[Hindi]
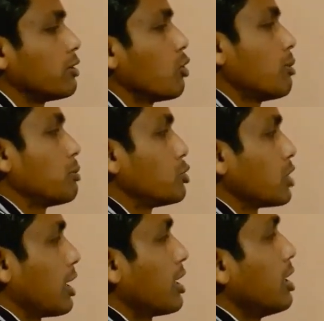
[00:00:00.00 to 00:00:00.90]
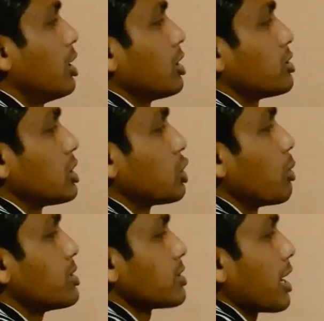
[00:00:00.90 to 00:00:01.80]
है वो हमें पूछा है
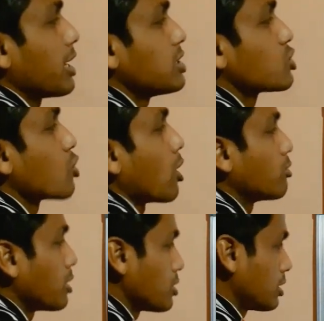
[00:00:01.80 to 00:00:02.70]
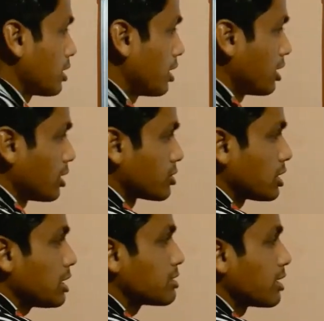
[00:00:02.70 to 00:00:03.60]
सिक्वेंस एन इज कॉन्वर्जेंट
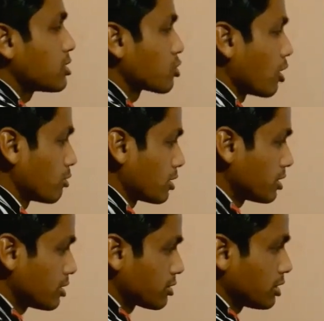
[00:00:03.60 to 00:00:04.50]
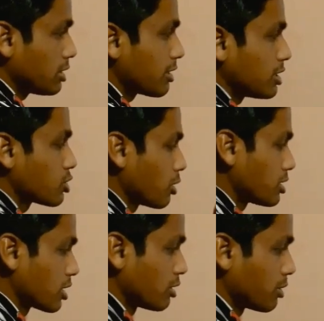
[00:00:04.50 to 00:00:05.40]
सीरीज एन इज कन्वर्जन सीरीज एन स्क्वायर
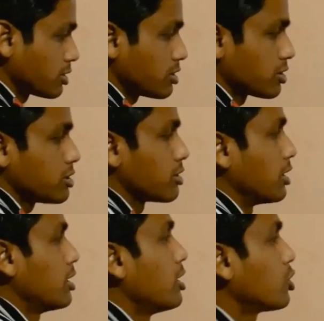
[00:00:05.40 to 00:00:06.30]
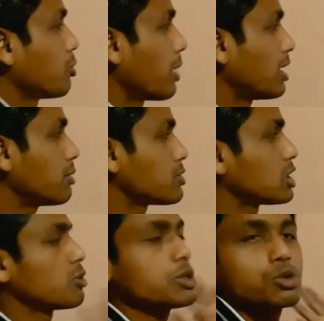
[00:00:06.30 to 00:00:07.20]
इज कन्वर्जन सीरीज एड तो पहले हम
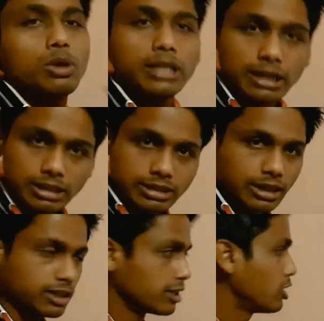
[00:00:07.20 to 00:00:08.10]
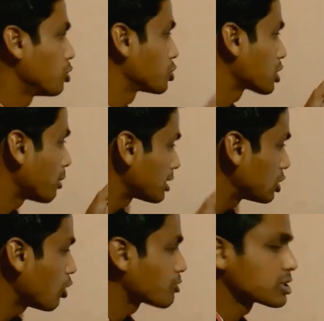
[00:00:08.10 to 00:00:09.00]
सीक्वेंस को ही देख लेते हैं ना उसके बाद
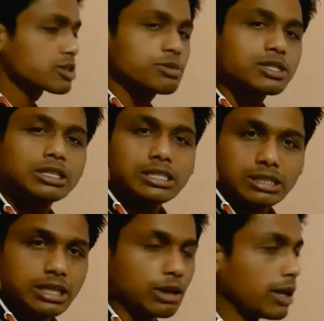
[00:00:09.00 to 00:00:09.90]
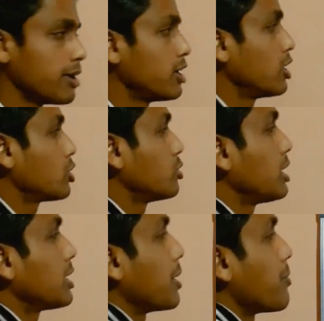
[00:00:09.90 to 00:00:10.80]
तीनों ऑप्शन में सीरीज दिया है तो
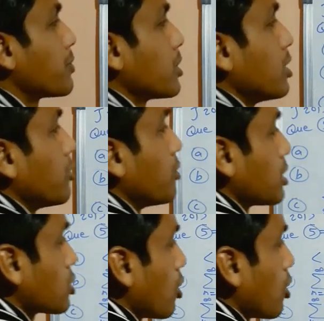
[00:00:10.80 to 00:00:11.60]
देखिए फर्स्ट